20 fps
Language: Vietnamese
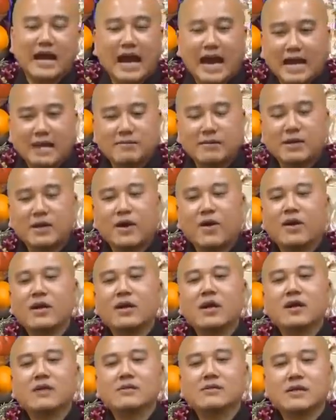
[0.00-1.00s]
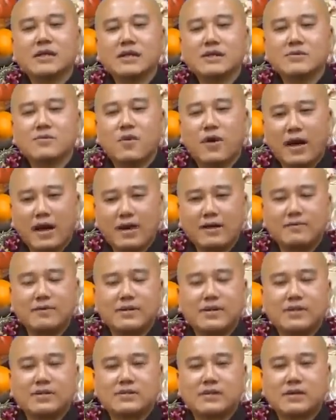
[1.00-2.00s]
Ai mà nói lớn tiếng quá,
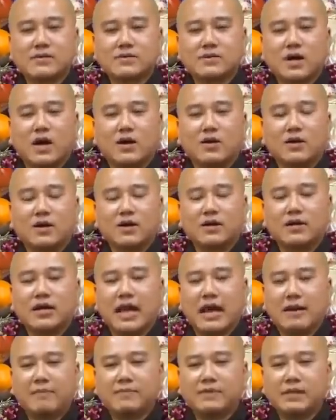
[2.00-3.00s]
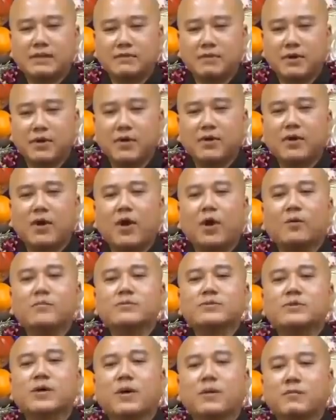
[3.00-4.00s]
mình nói sao? Trời ơi, làm gì mà nói
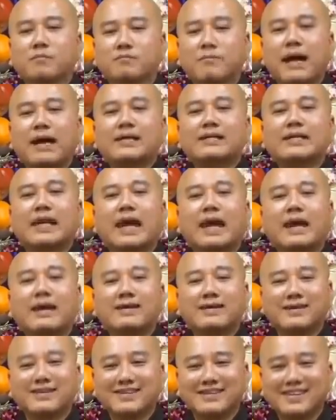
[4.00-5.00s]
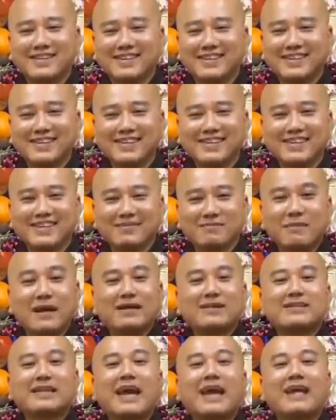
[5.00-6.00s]
ôm sòm bát nhã vậy?
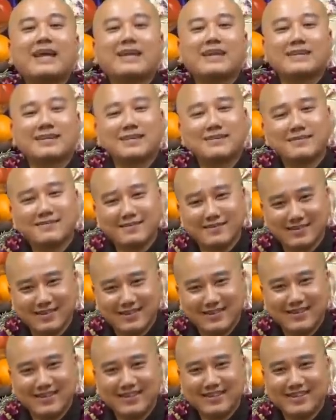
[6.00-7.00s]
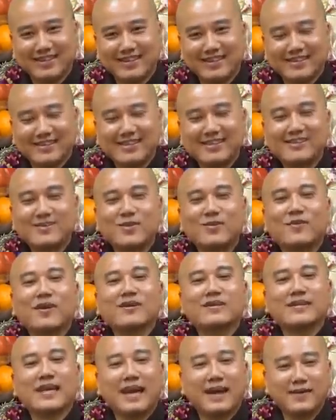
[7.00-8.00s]
Bát nhã là tiếng của
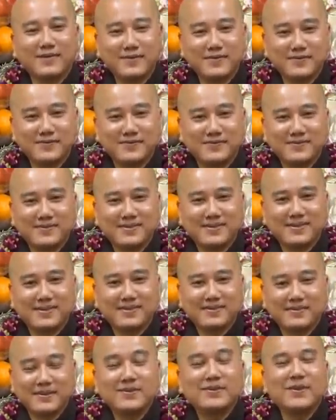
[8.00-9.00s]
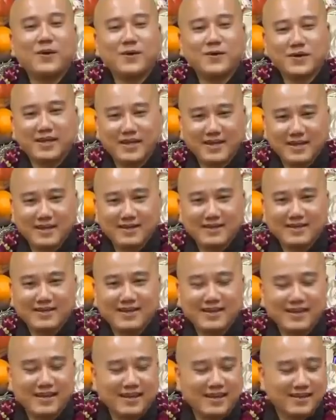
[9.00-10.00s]
Phật giáo, ví dụ vậy đó.
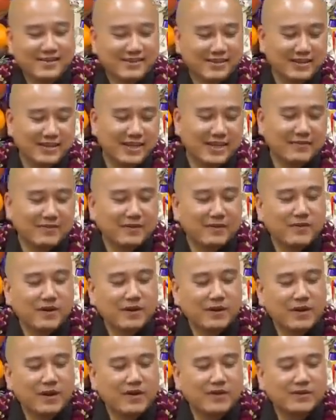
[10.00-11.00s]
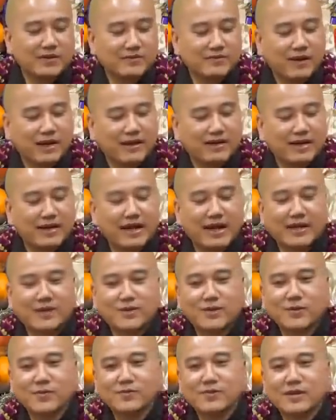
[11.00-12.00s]
Cho nên Pháp Hòa nói như vậy để
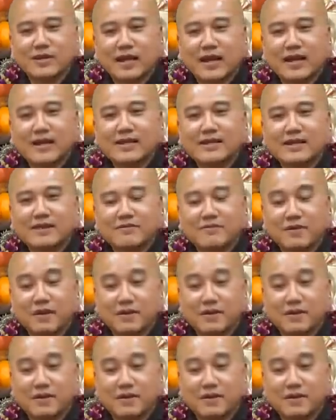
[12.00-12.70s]
đại chúng là thấy là